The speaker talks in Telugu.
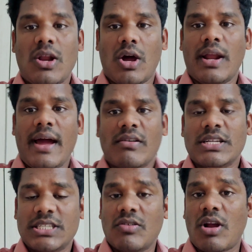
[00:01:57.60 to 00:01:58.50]

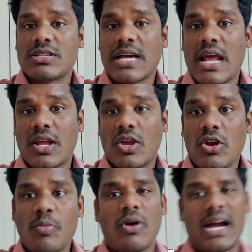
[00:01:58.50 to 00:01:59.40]
రఘురామకృష్ణరాజు గారి
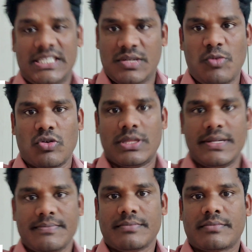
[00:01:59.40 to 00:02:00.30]
గెలుపు
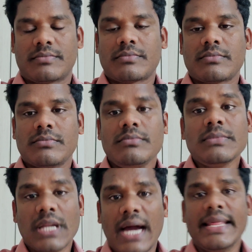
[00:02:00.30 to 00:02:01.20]
కష్టమవుద్ది
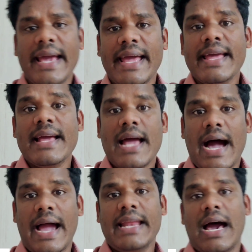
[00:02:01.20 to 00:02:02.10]
అదే
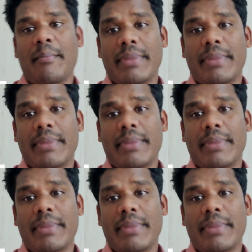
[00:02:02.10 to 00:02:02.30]
ఆయన